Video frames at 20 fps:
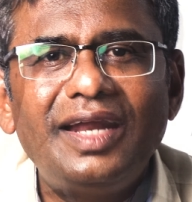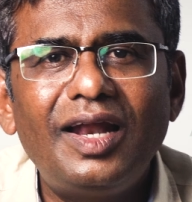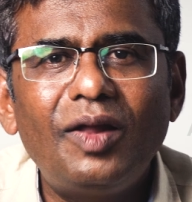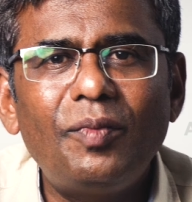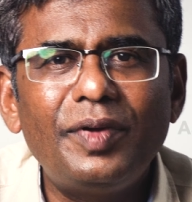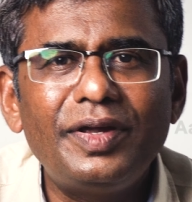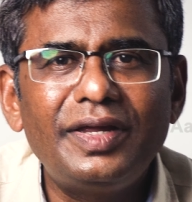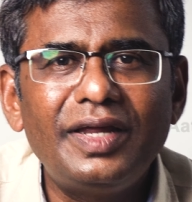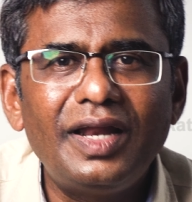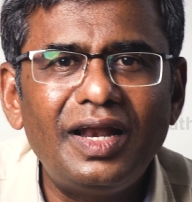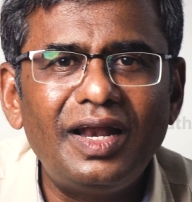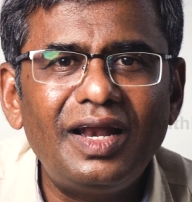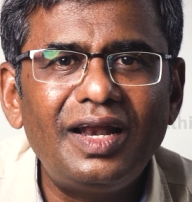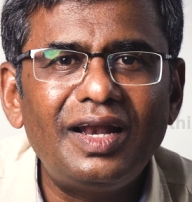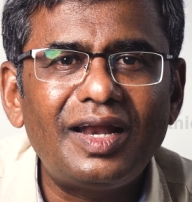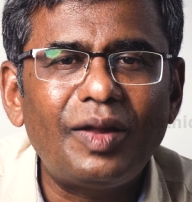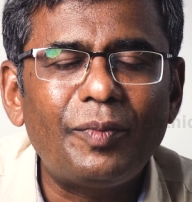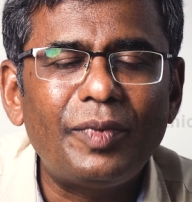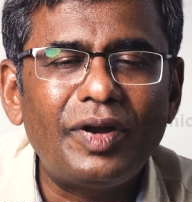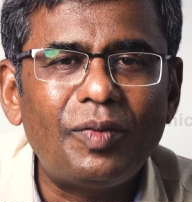இளமையில்
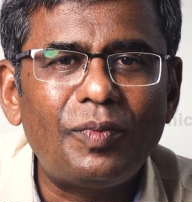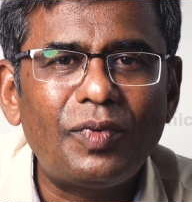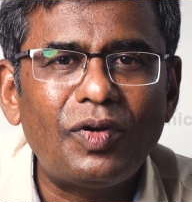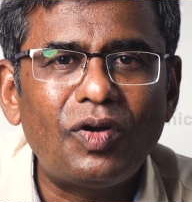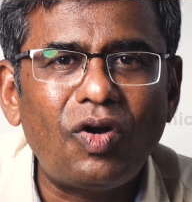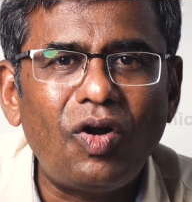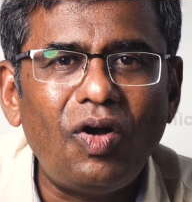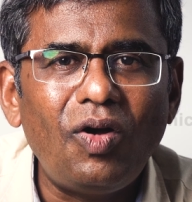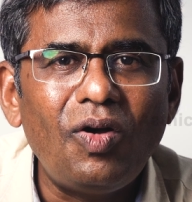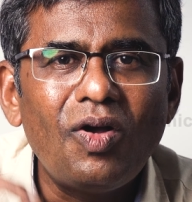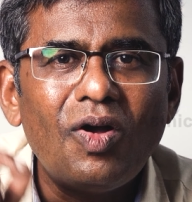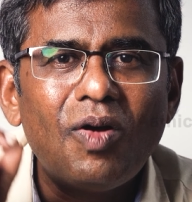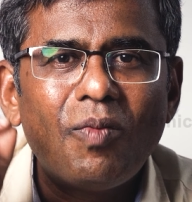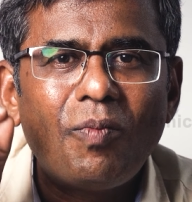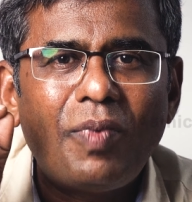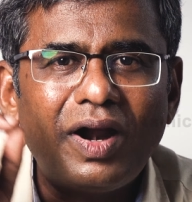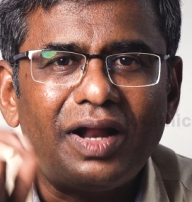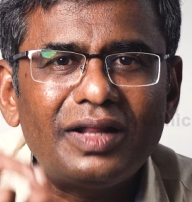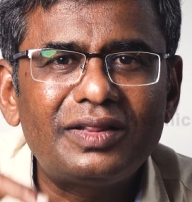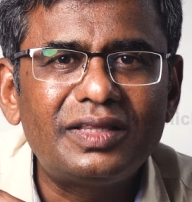நம்ம என்ன பண்ணுறோம்
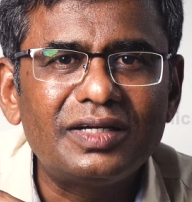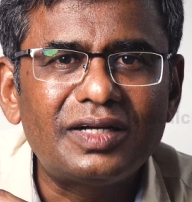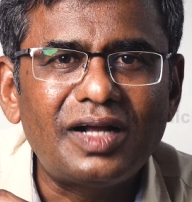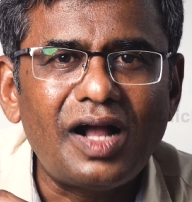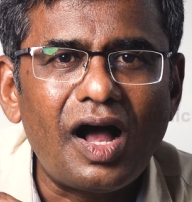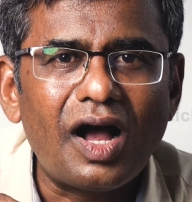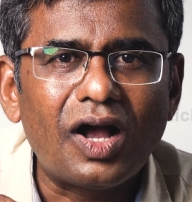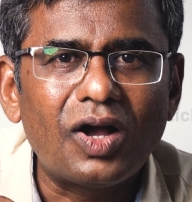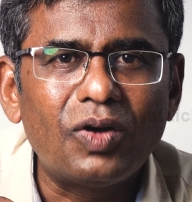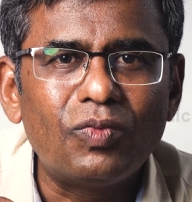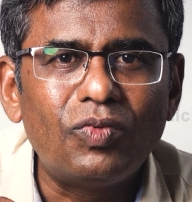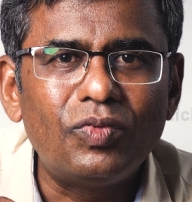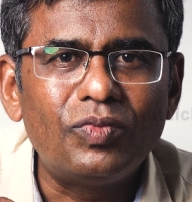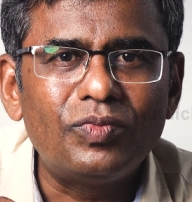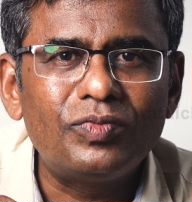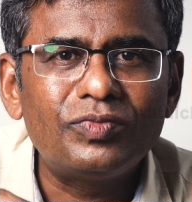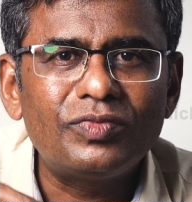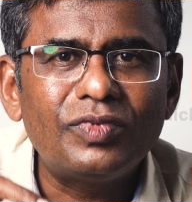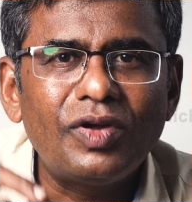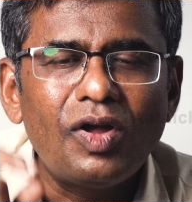
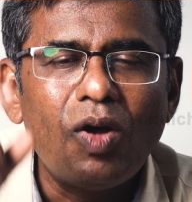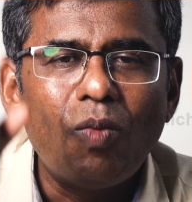பணத்துக்காகவும்